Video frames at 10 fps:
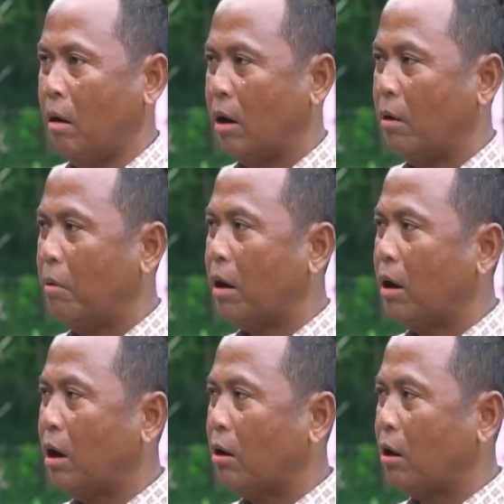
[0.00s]
แต่ว่า
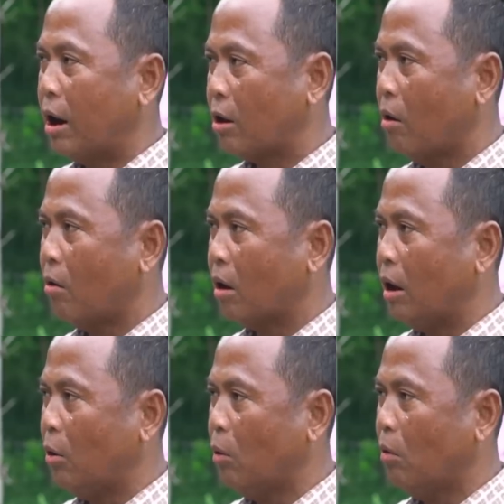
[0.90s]
ที่ไอตอนที่
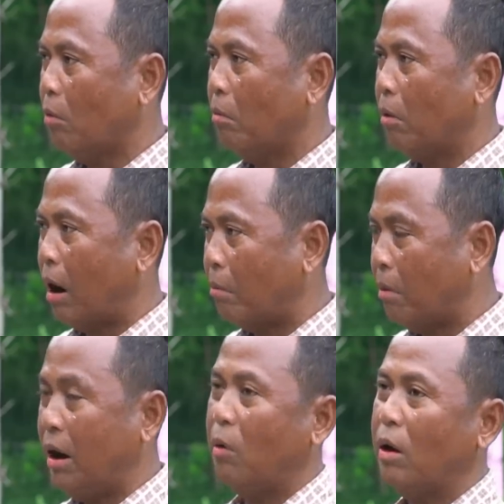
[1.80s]
อยู่ด่านมะ
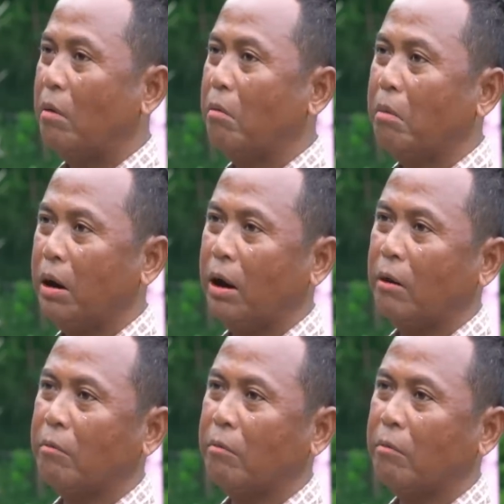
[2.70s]
เร็วนะมันมี